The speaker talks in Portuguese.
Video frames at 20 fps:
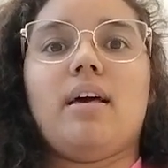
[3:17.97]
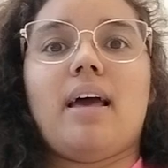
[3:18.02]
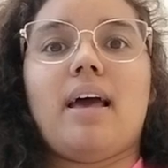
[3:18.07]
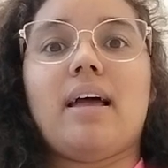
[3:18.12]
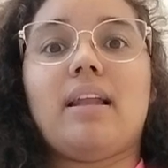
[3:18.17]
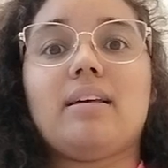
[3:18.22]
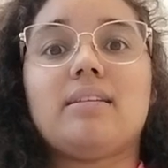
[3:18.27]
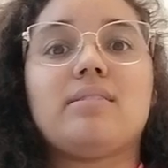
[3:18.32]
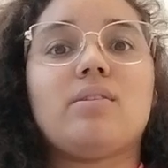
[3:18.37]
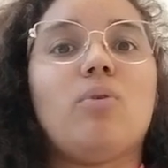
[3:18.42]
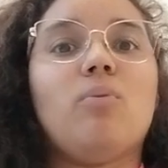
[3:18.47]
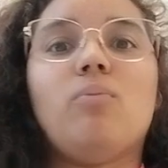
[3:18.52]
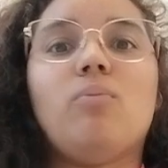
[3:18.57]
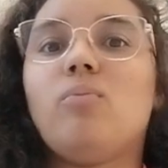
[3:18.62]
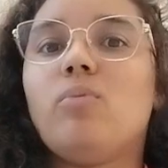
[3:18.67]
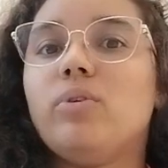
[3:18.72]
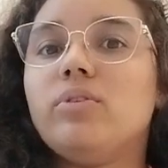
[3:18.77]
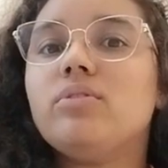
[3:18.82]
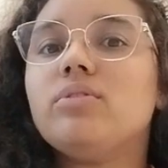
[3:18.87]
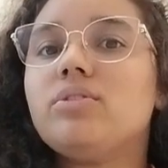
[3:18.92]
elas são
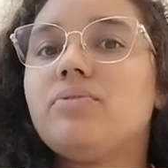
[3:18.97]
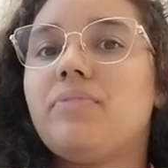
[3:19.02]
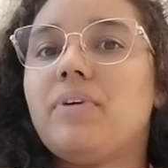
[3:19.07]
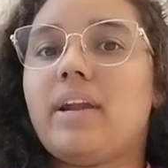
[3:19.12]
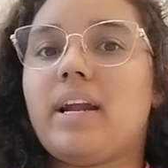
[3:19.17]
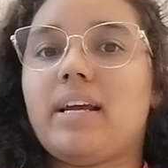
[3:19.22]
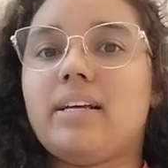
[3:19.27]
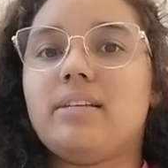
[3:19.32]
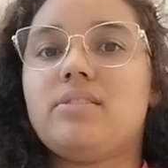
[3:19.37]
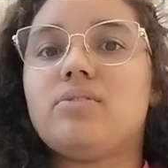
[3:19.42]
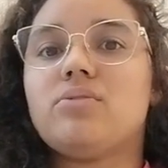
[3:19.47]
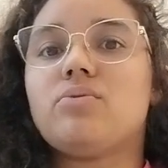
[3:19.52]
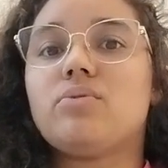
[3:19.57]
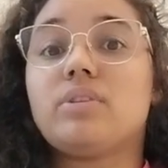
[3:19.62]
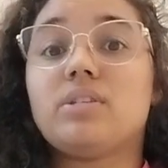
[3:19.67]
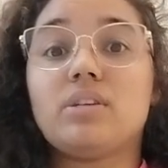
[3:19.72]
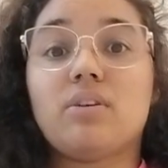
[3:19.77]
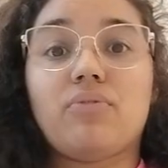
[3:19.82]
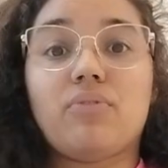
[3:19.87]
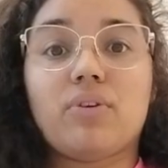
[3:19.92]
muito diferentes
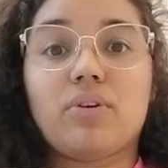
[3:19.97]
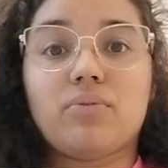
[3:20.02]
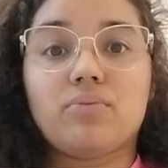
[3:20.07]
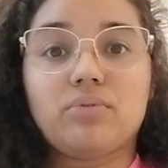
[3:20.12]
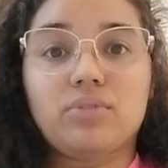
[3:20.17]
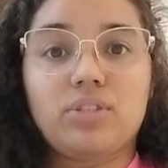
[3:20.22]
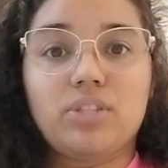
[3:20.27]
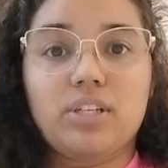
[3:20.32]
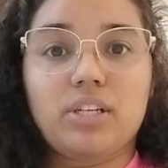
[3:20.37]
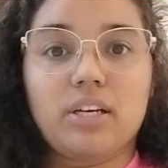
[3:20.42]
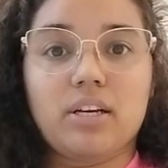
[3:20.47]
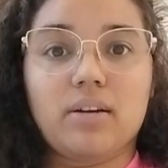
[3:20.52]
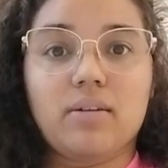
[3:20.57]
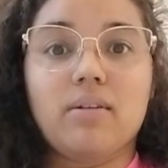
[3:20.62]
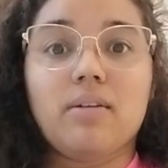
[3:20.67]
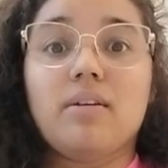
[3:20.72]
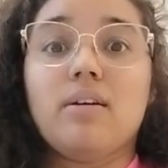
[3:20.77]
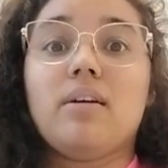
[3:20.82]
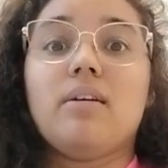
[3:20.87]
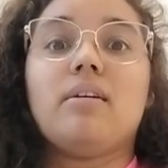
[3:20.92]
do que já foram um dia.